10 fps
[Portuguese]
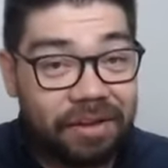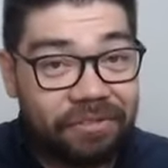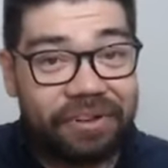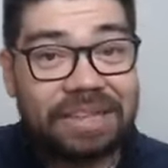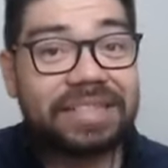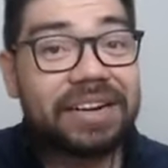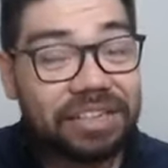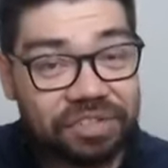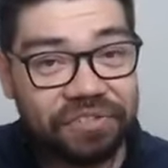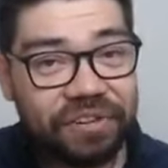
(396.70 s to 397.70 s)
fazer
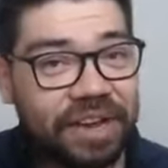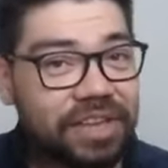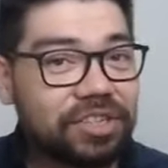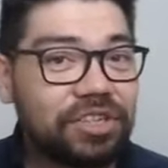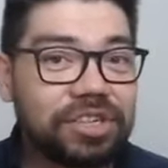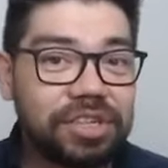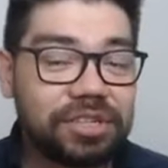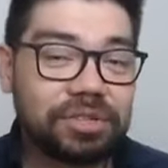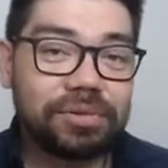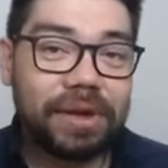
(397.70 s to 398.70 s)
diferente
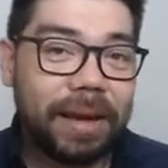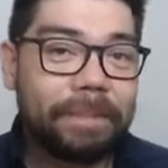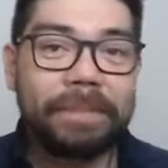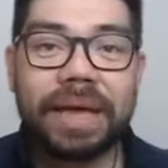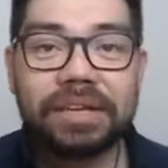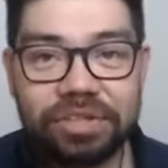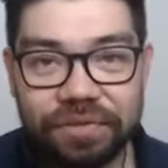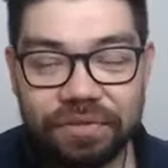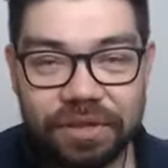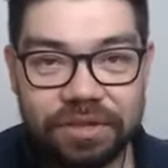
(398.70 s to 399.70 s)
disto é bem
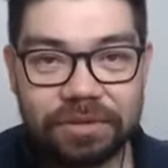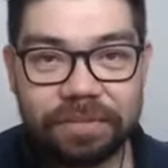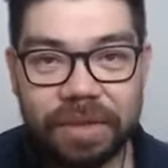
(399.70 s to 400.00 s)
difícil.